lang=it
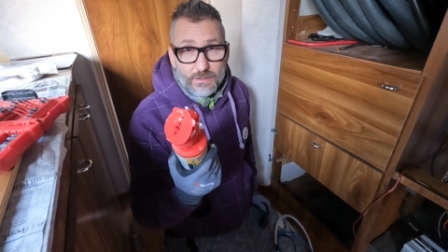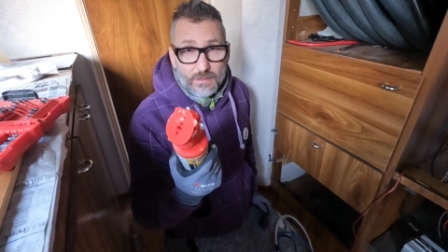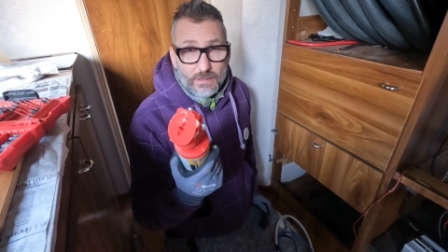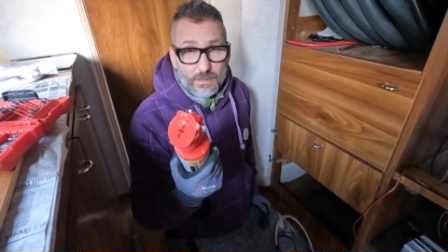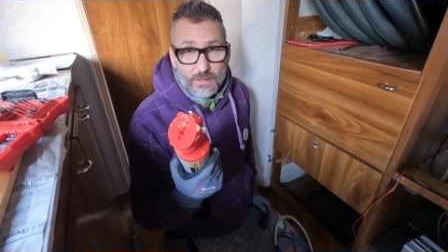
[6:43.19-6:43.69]

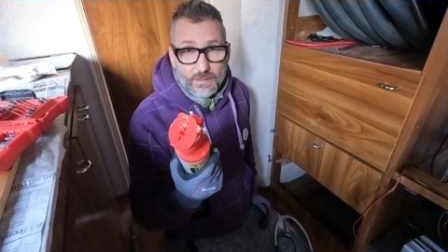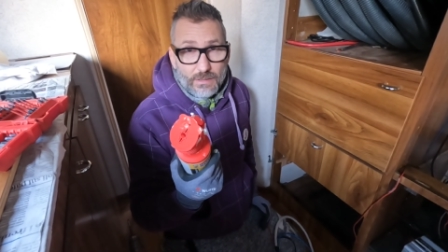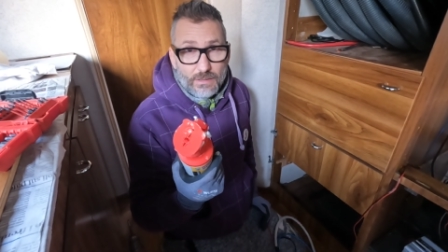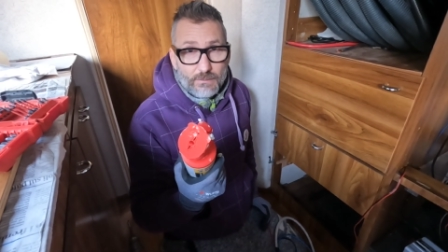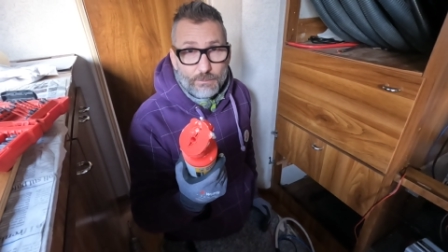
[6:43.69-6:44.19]

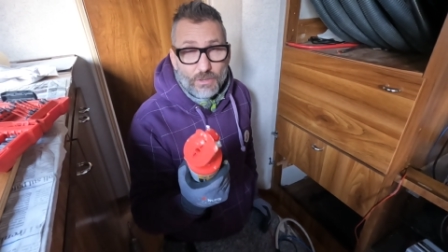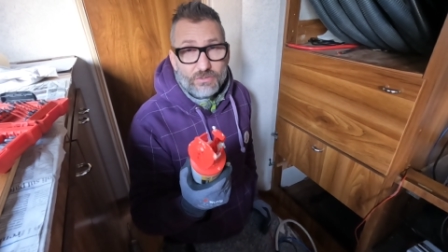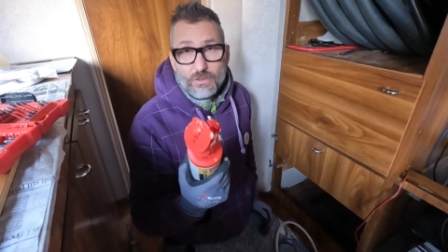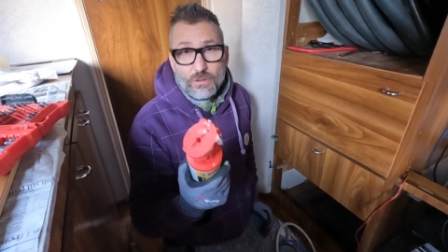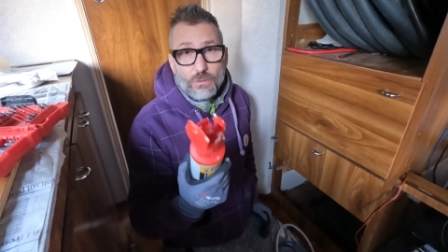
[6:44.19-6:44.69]
e poi
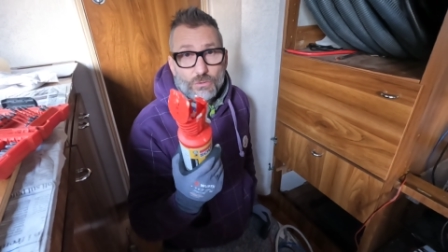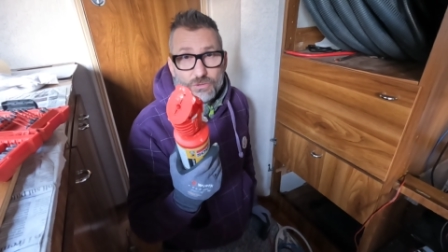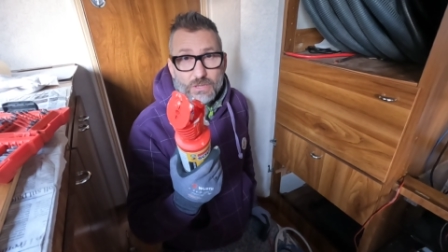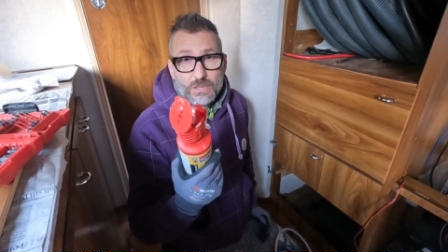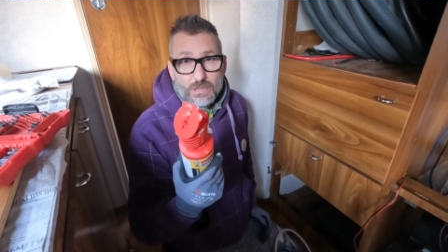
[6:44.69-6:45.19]
se non la
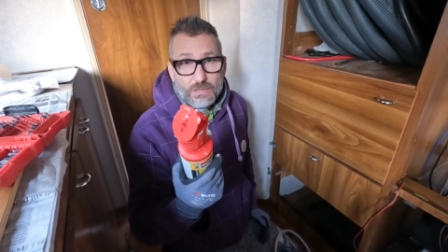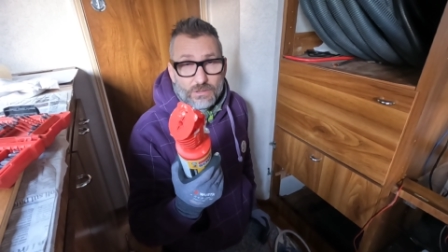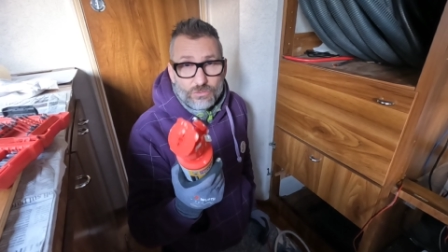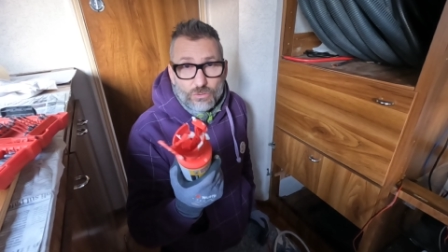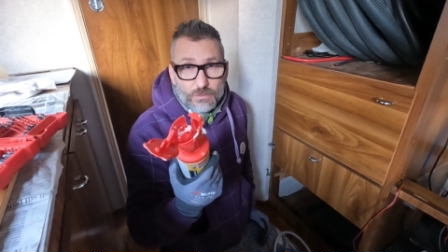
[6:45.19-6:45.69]

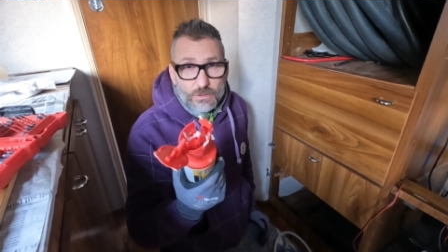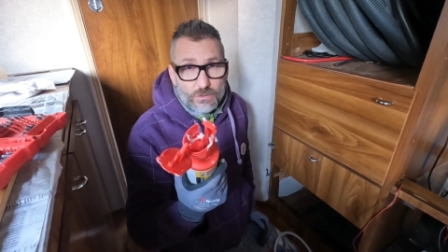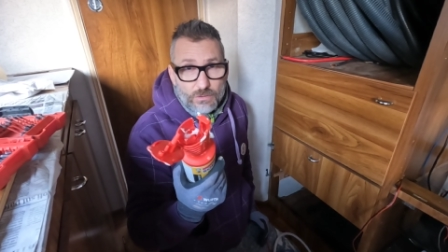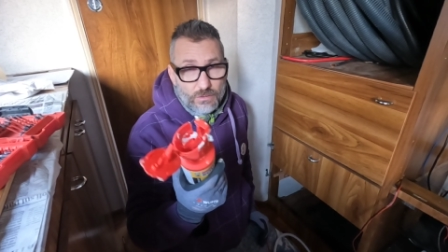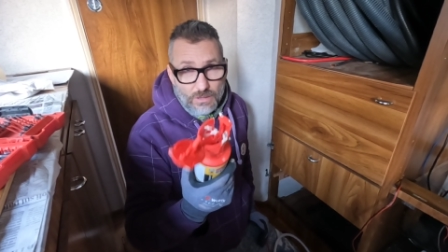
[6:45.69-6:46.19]
usi
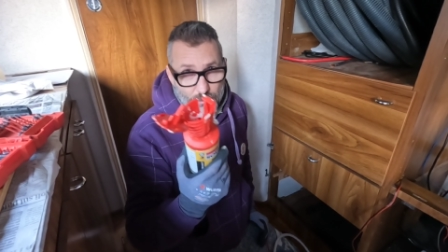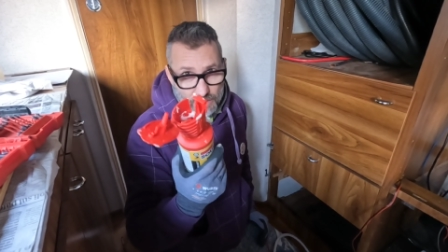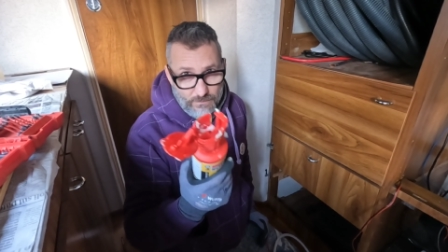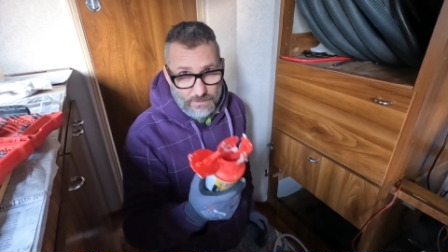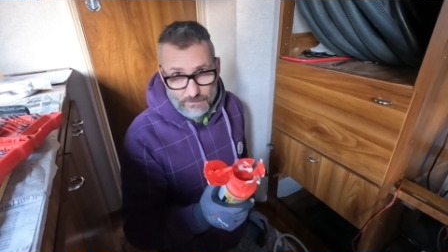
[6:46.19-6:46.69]
subito la
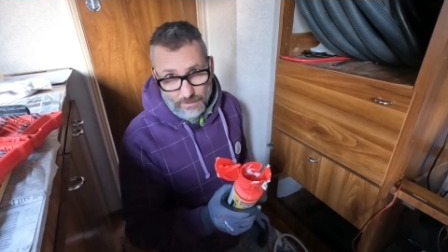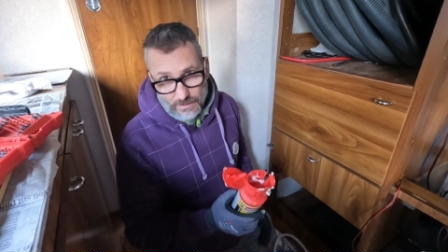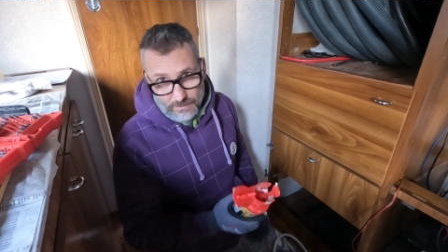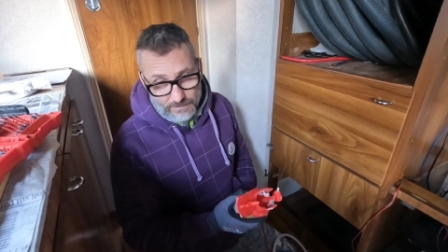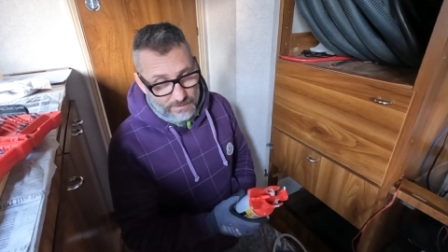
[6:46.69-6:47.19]
butti via
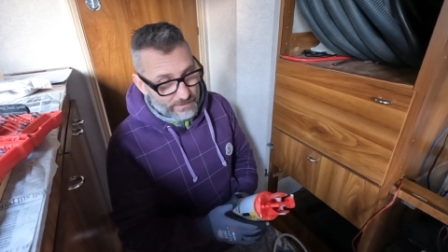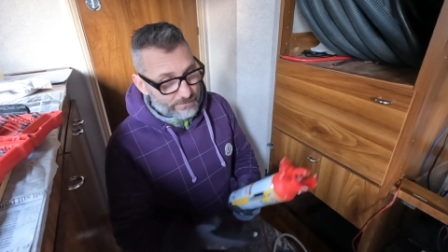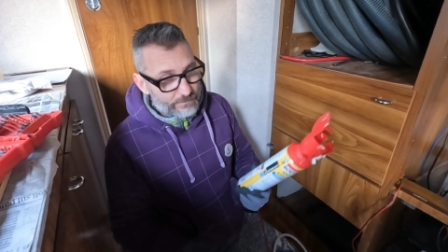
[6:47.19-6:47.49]
praticamente.